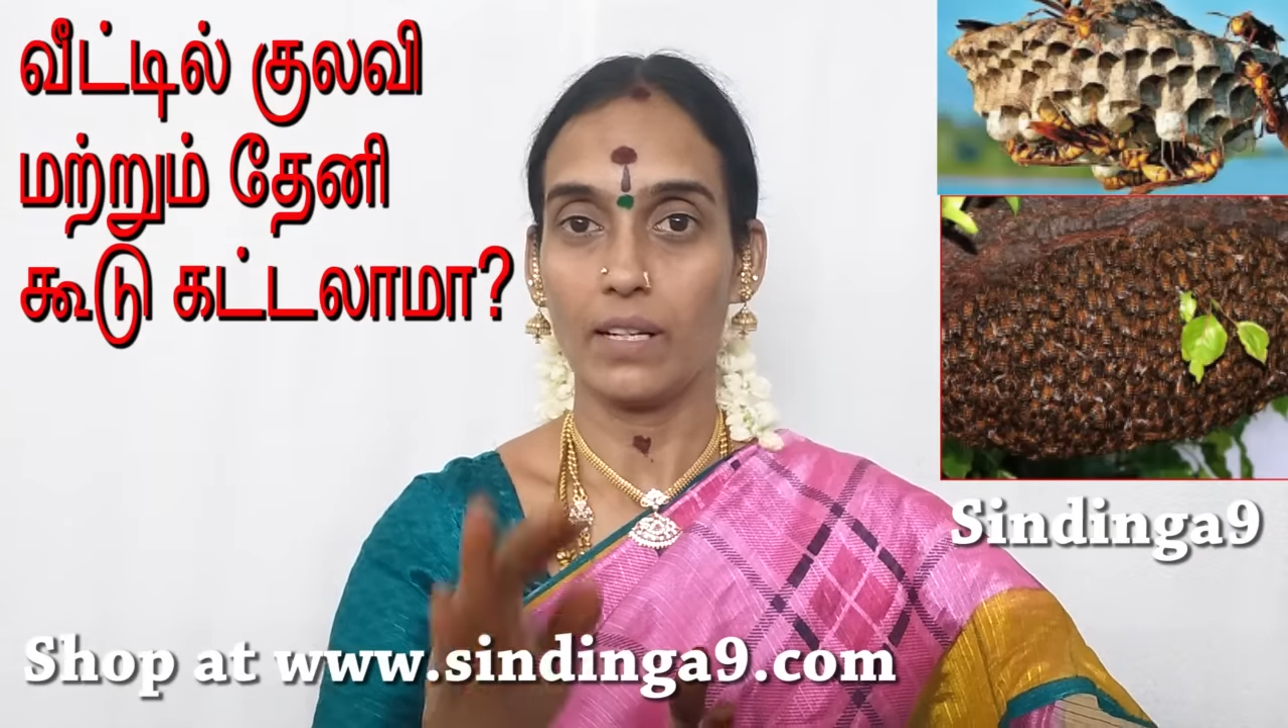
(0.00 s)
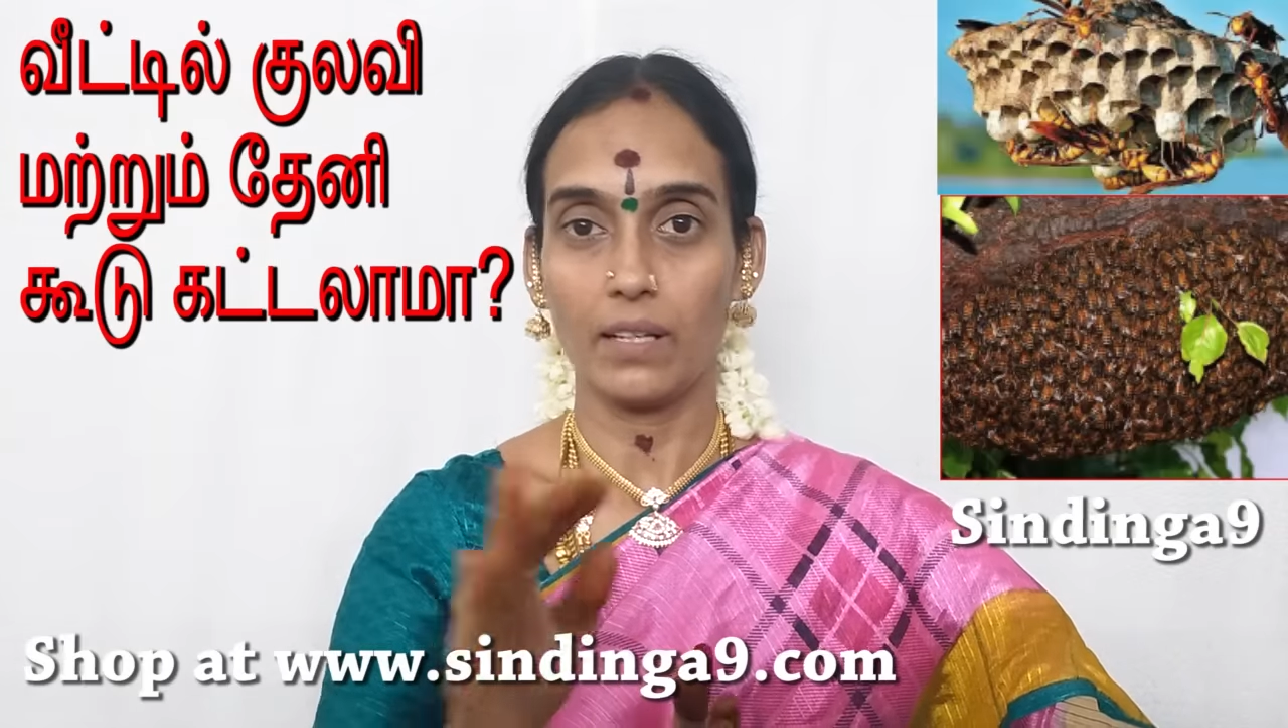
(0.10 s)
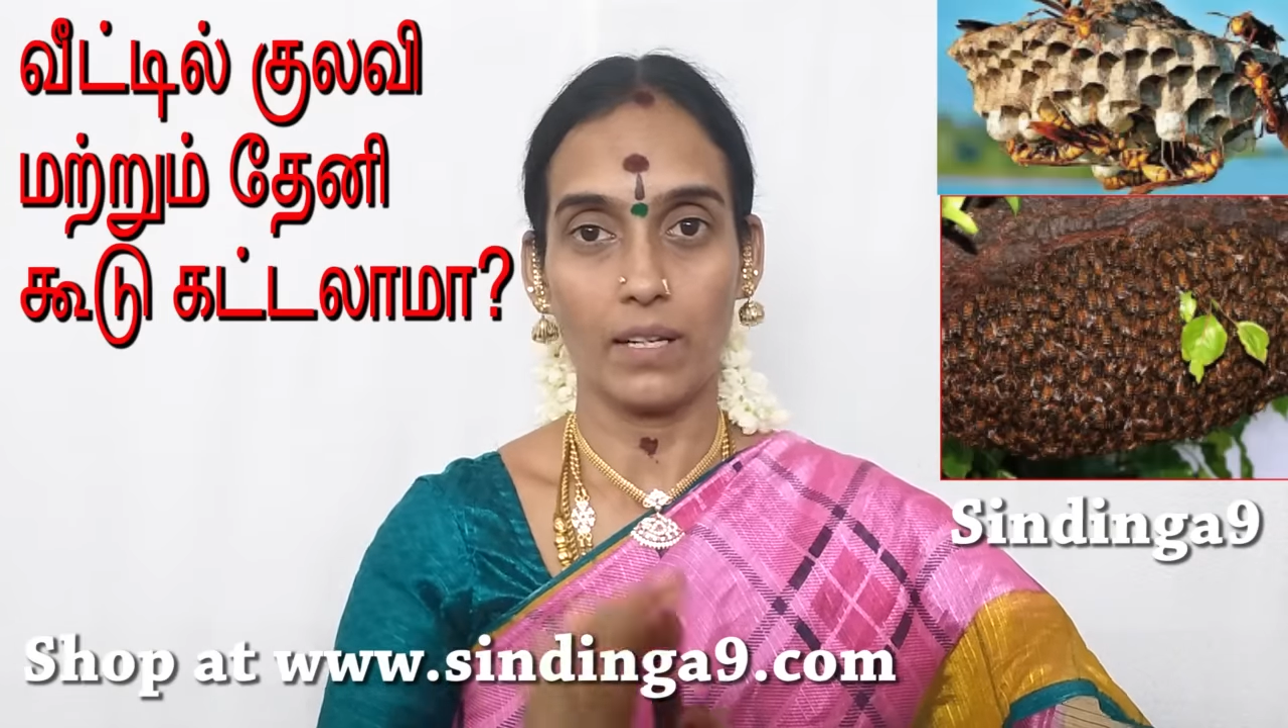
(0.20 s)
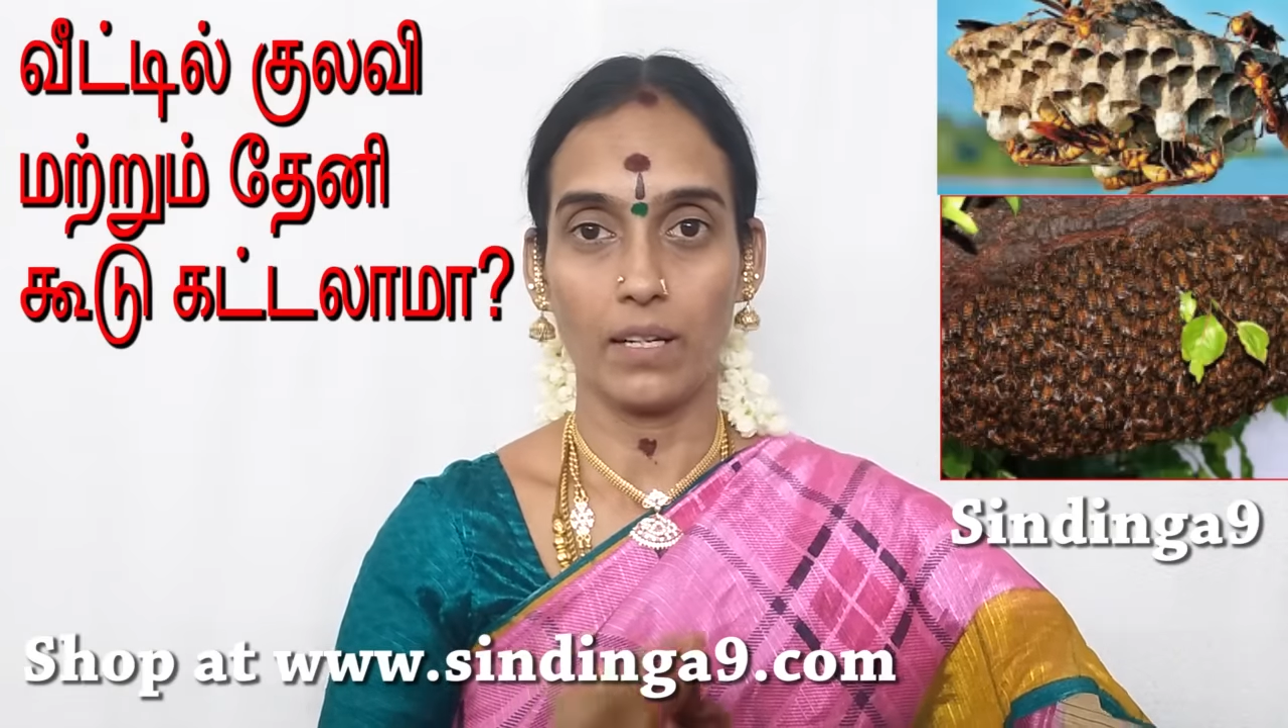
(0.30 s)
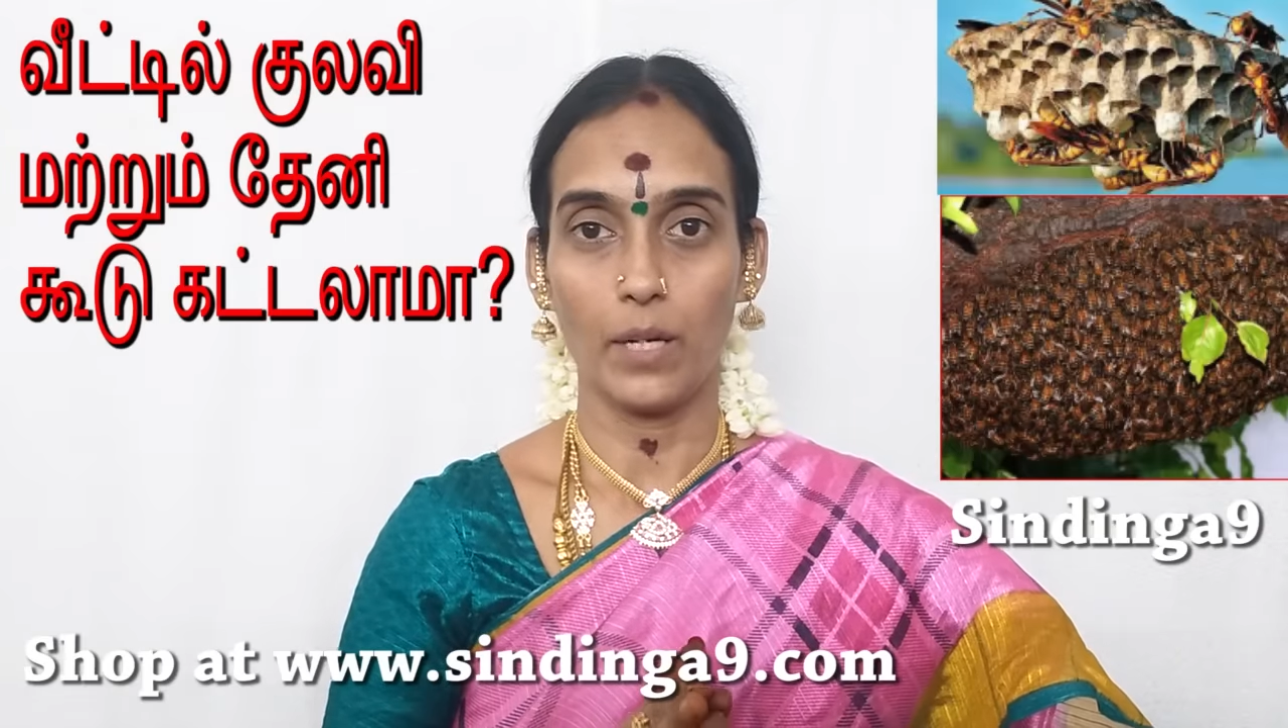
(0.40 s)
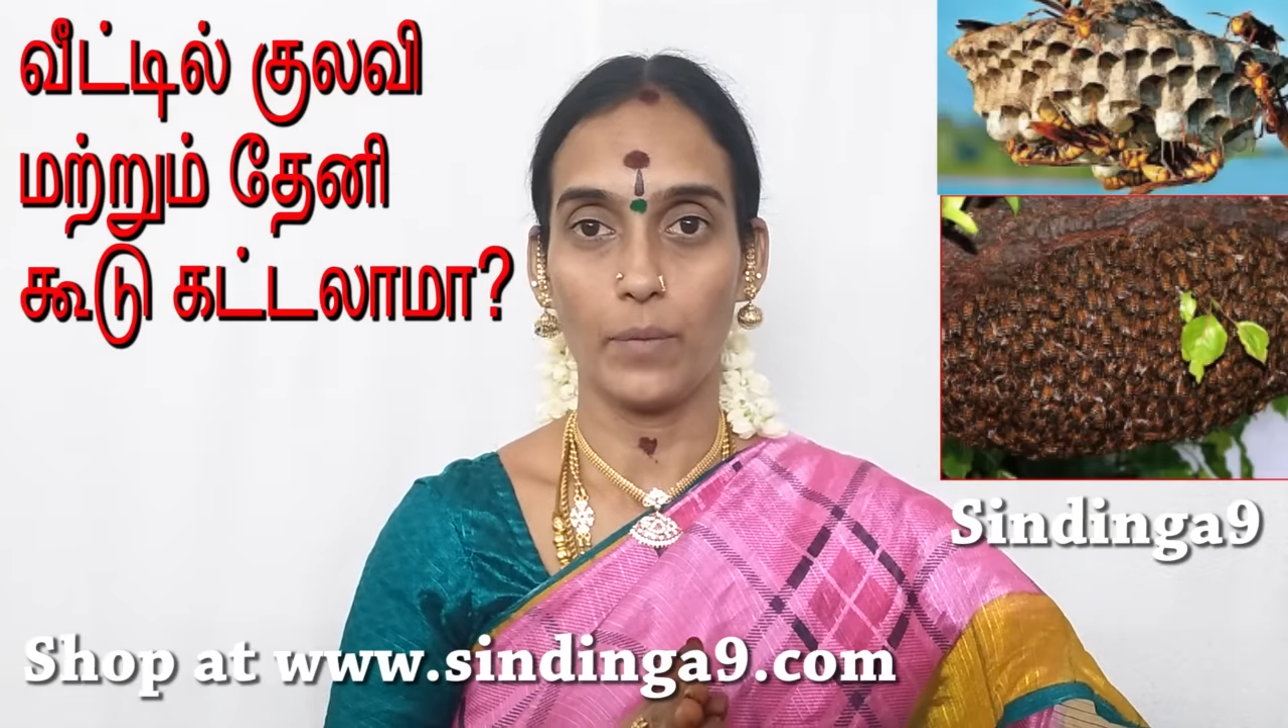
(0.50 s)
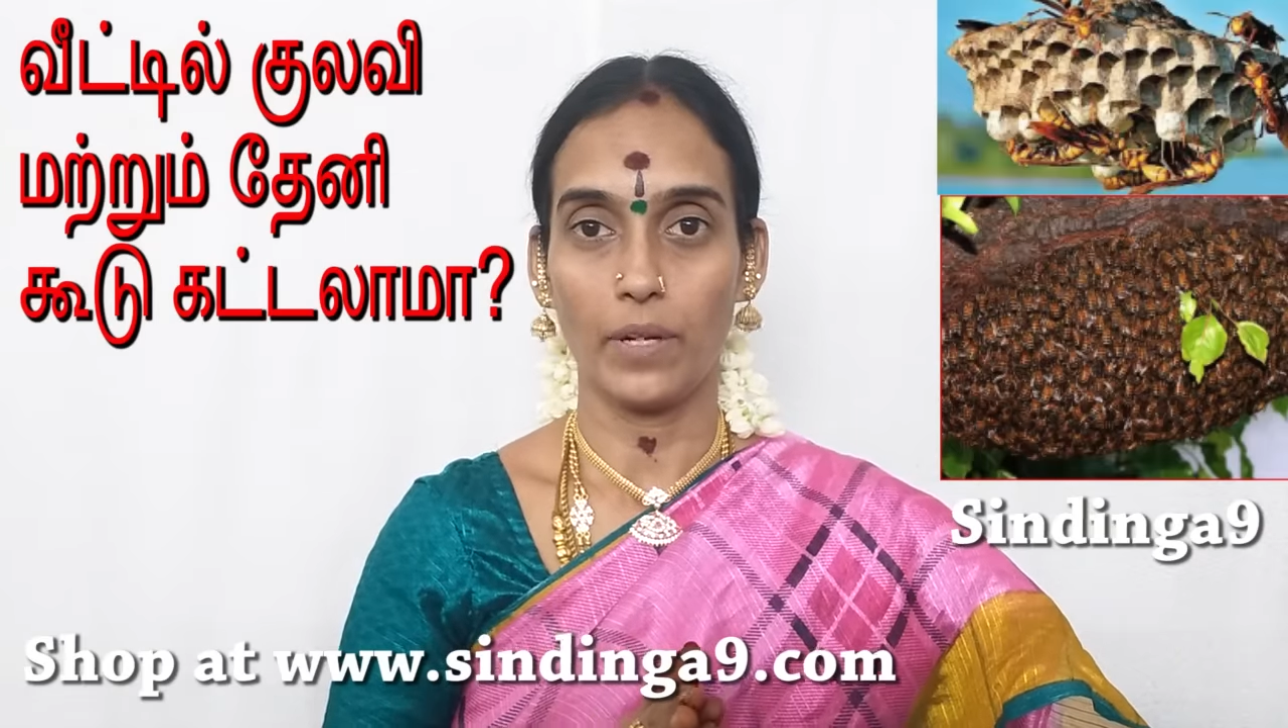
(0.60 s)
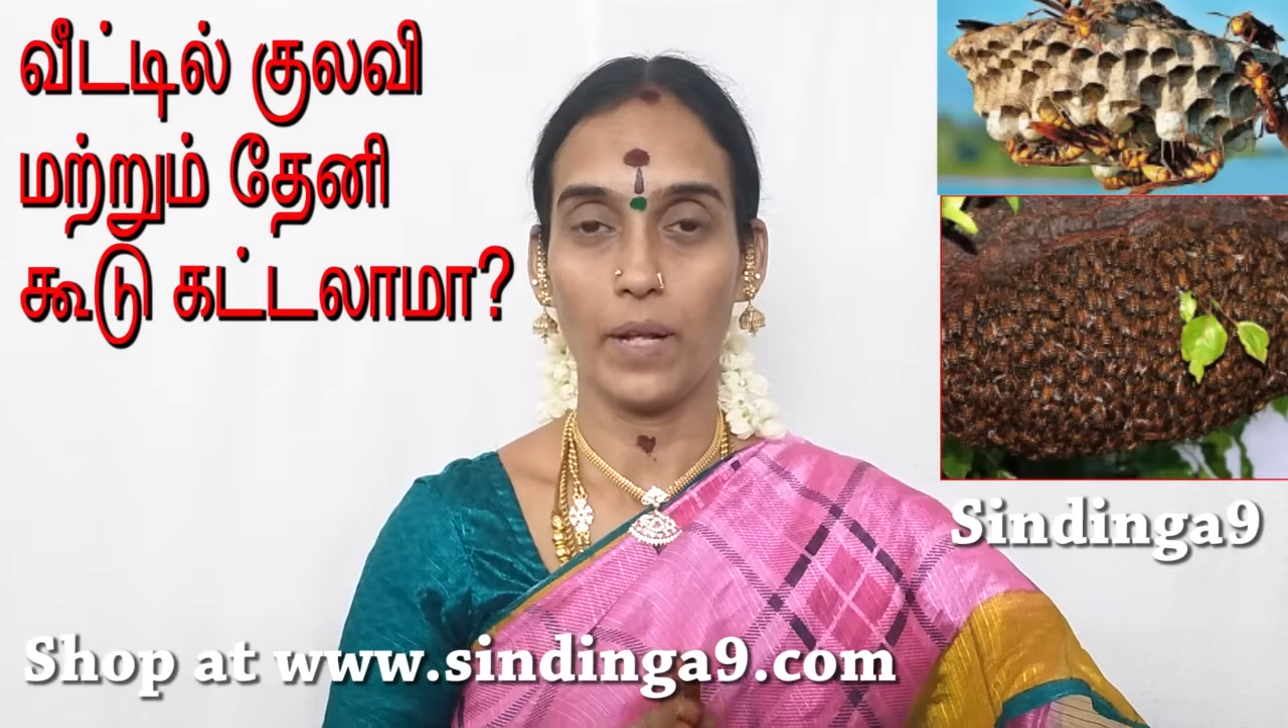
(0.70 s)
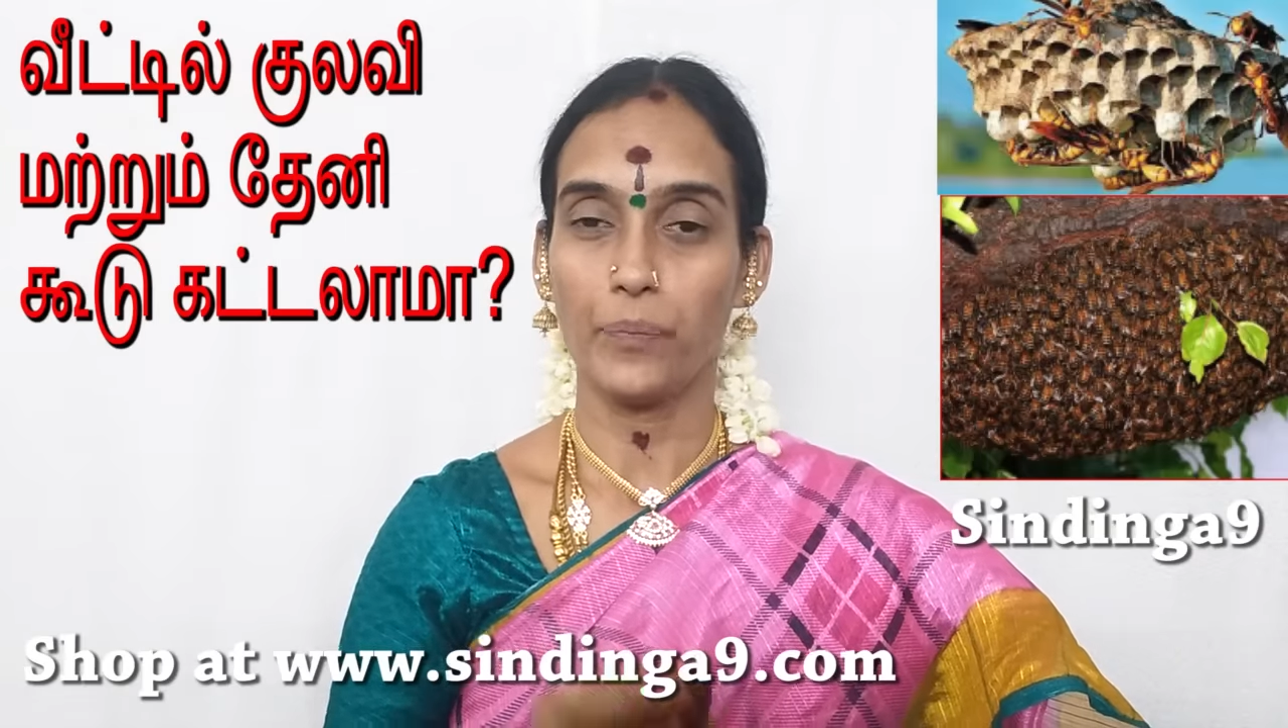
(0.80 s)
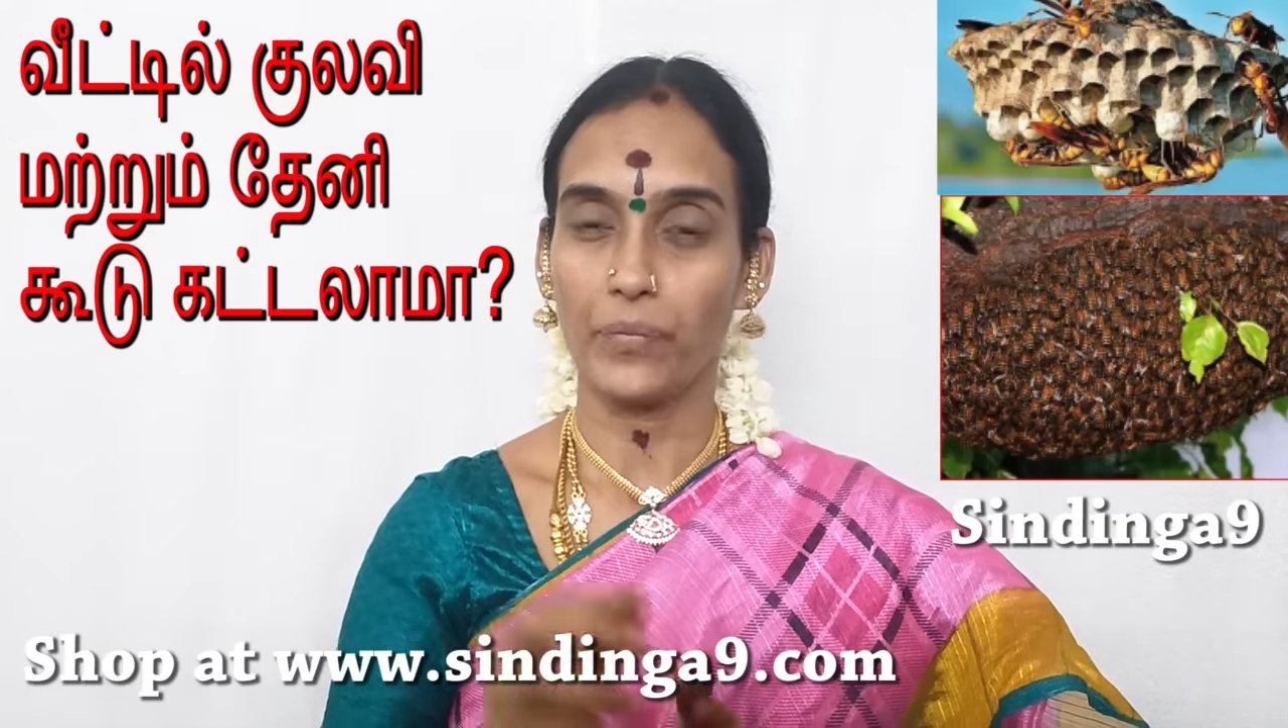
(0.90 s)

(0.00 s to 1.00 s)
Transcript: இருக்காங்க அப்படின்னா